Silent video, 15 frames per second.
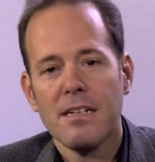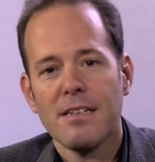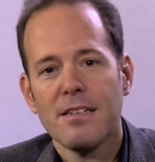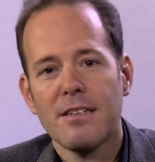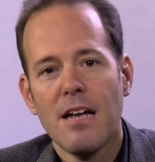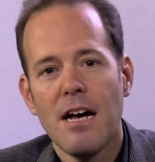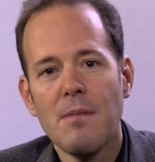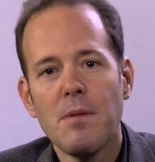
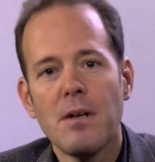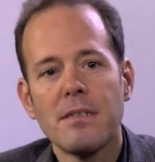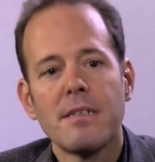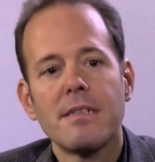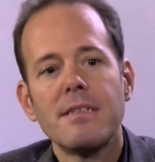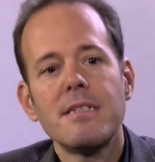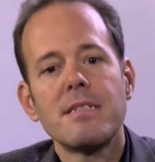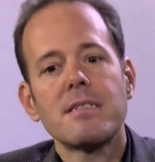Und da mal
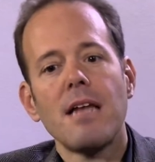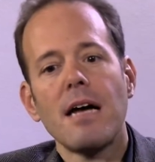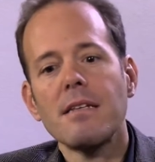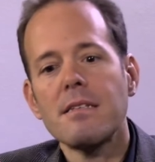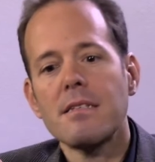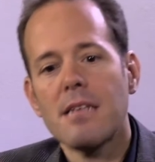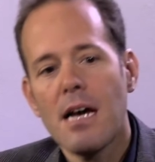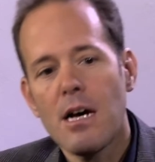eine
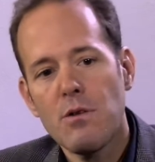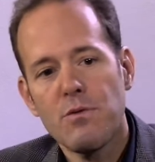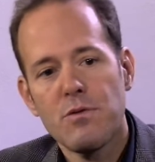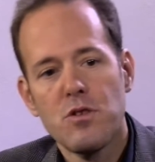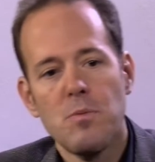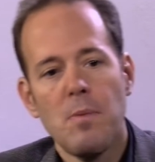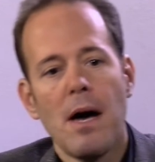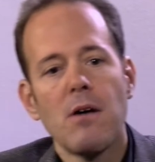Distanz
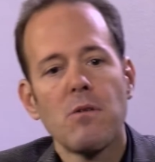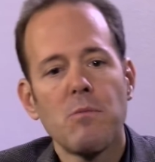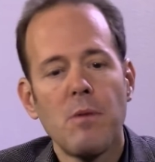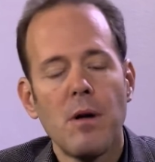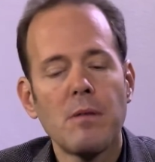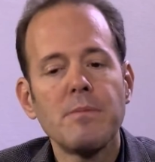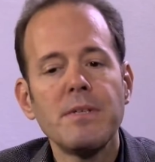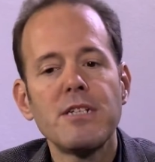aufzubauen,
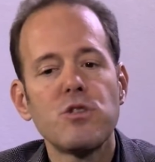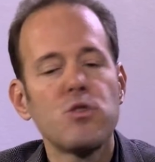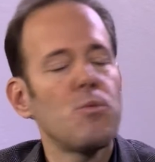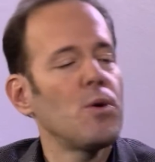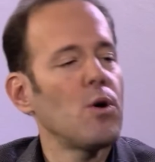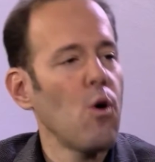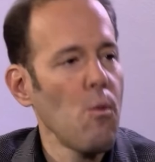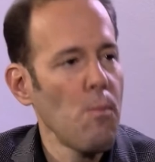mal mich zu
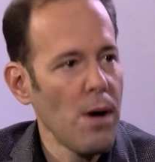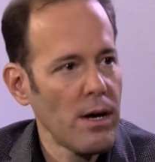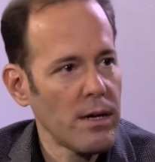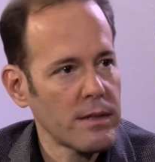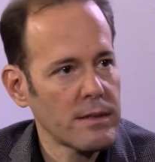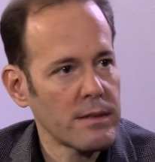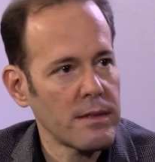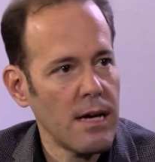
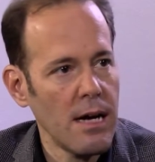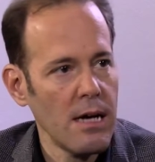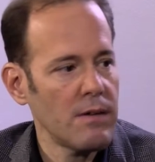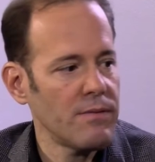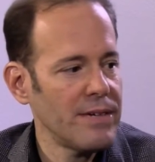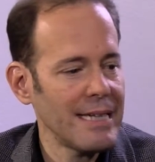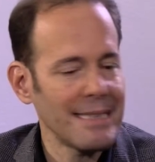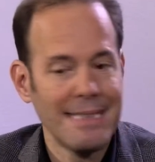beobachten.
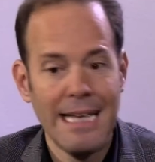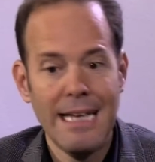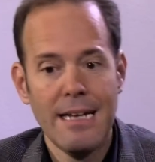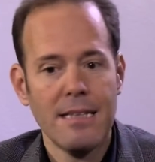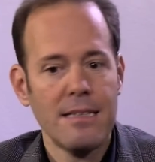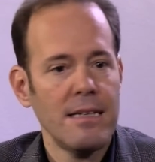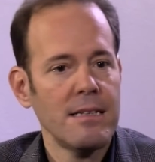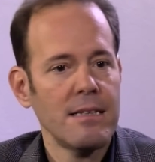Ah, wer
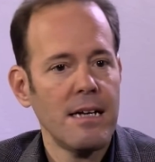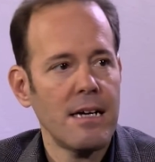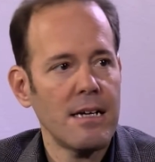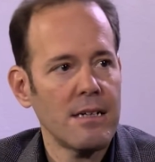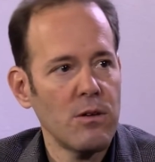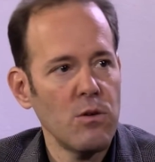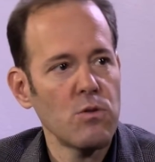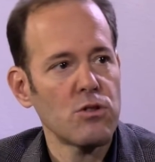denkt denn
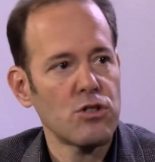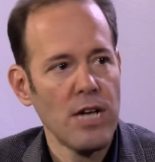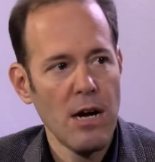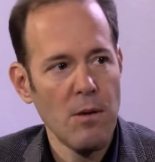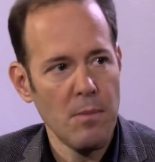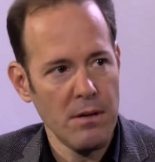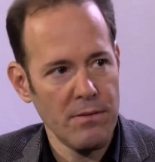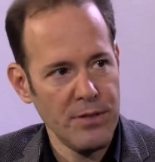da? Oh,
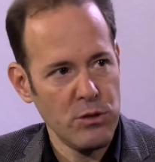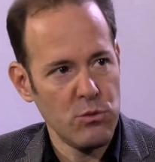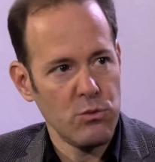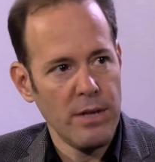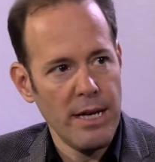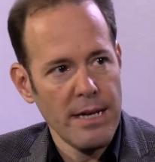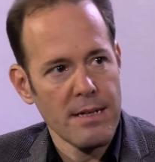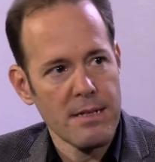schau mal, wie du
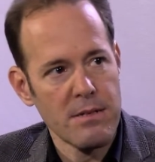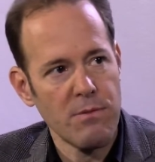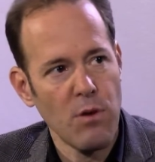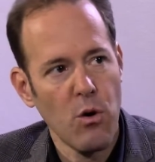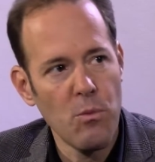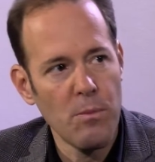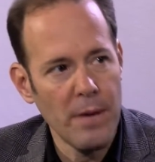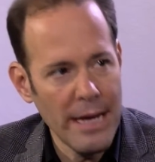denkst.
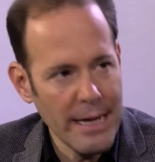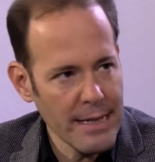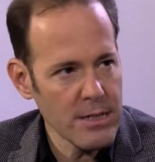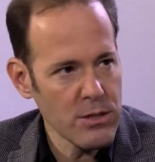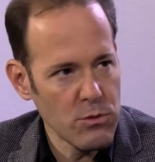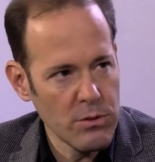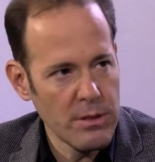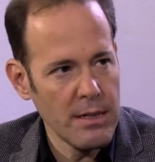Warum
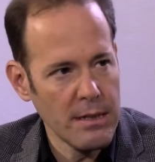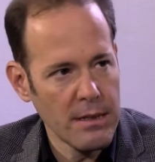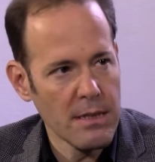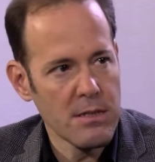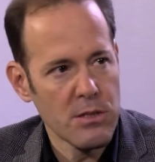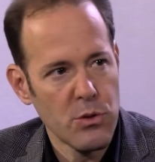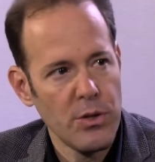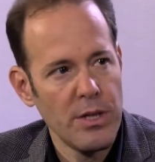ärgerst du dich?
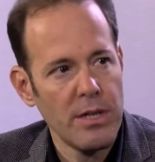Das zu